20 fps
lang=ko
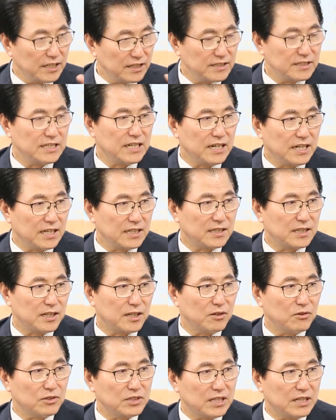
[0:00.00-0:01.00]
현장에
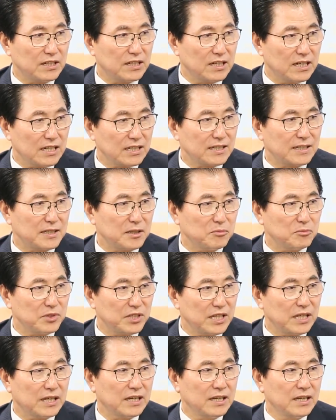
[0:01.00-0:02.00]
있다라고 생각하기
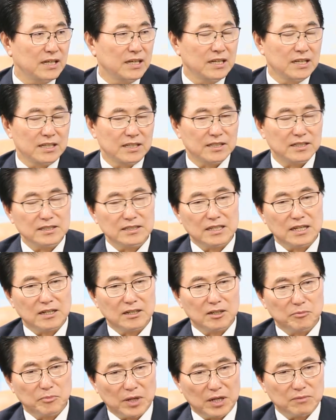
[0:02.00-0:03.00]
때문에
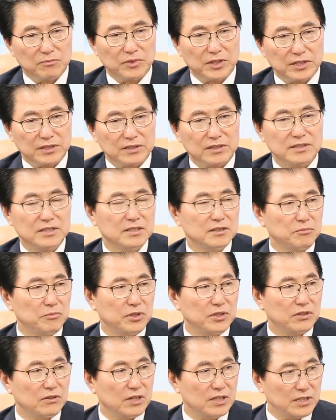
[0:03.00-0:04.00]
현장을 방문해서
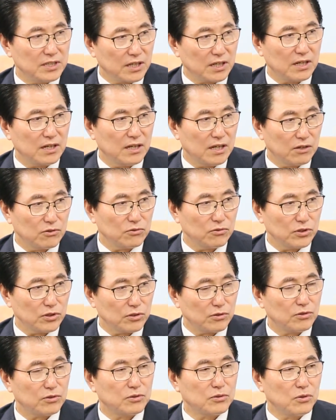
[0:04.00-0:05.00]
지역민들과 얘기를 나누고
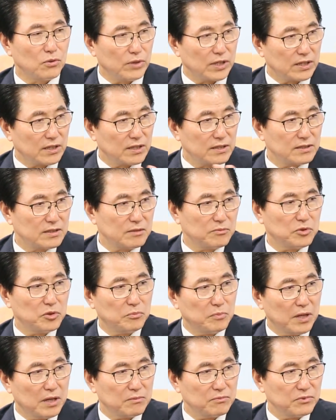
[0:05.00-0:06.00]
있고
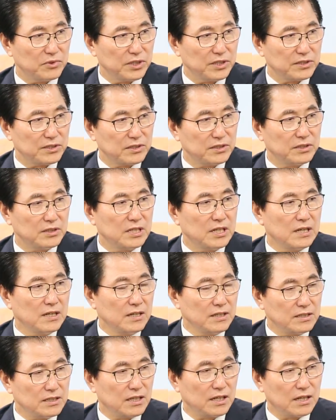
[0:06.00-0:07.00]
또외탄섬을 방문해서
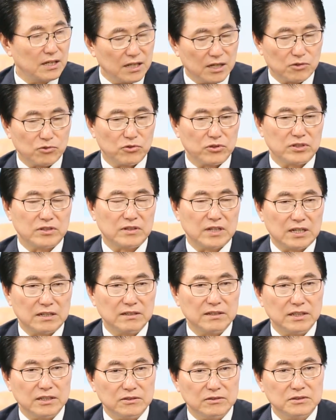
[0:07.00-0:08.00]
얘기를 나누고 있고
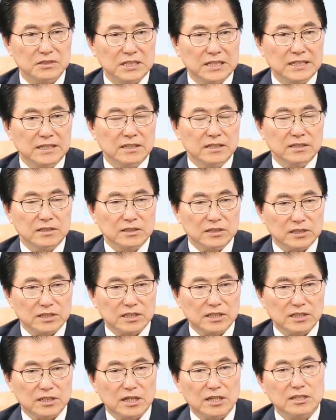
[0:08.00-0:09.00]
하는데요.
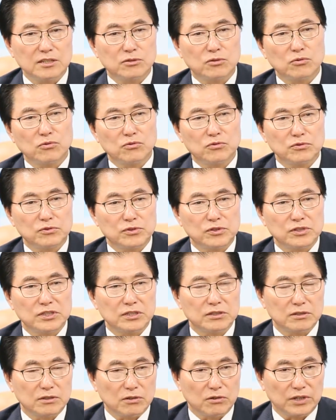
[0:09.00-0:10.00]
특히나
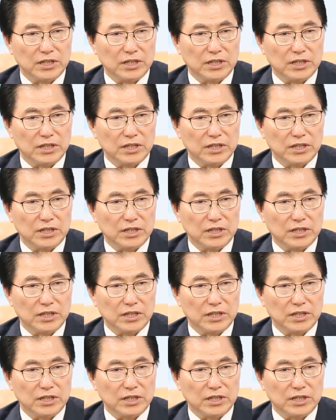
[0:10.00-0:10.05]
이동군수실을